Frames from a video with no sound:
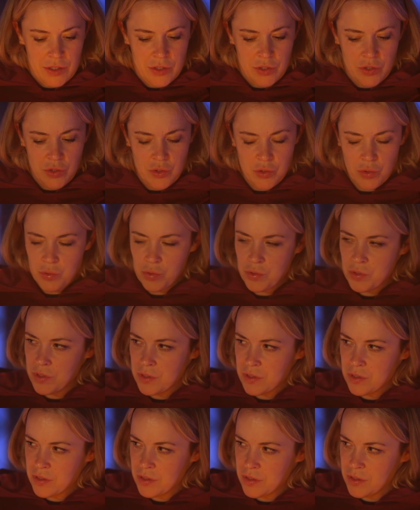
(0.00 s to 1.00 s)

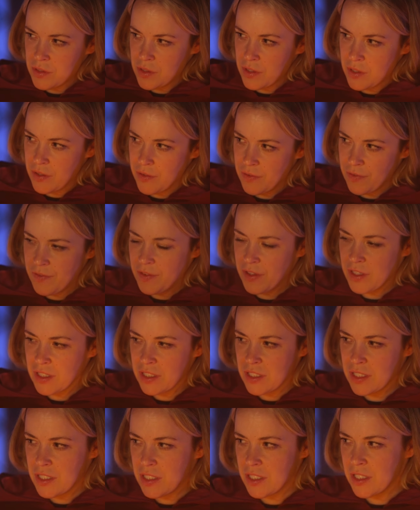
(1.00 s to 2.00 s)
Susan
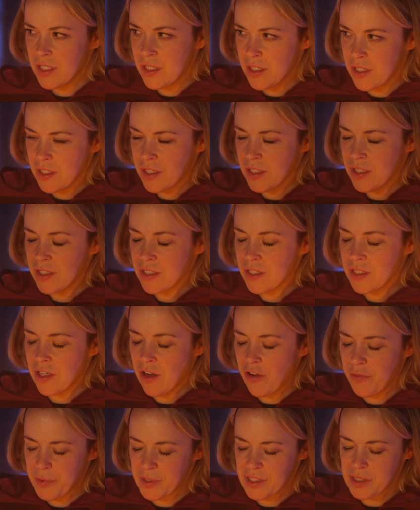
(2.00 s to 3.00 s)
wird
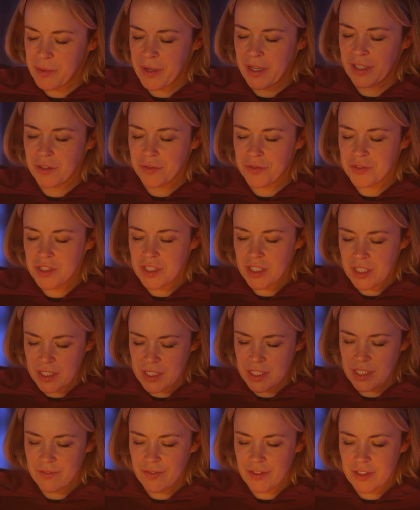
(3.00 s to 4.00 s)
die Aufmerksamkeit auf
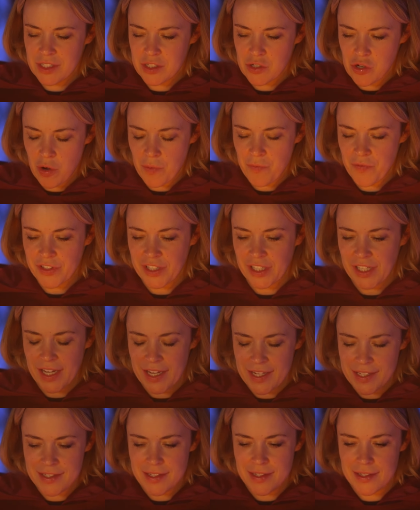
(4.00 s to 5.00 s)
sich ziehen, wenn sie kommt. Dann
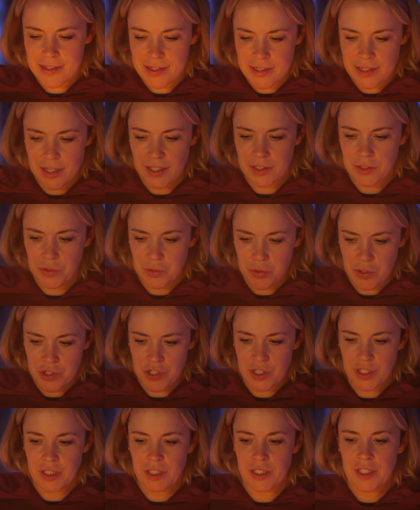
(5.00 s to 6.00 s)
heißt es, sie hat
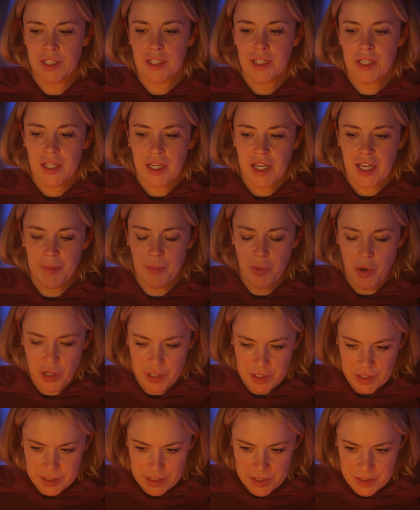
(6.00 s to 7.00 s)
Gülcan
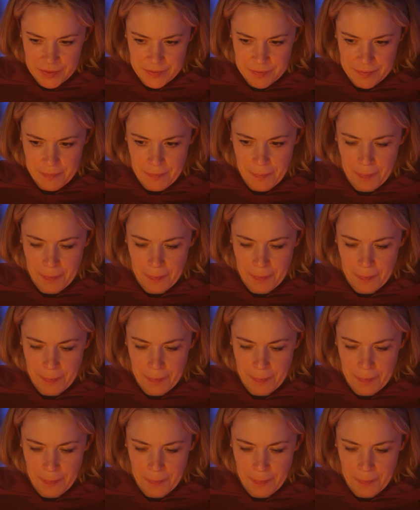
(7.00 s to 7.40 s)
ermordet. Mhm.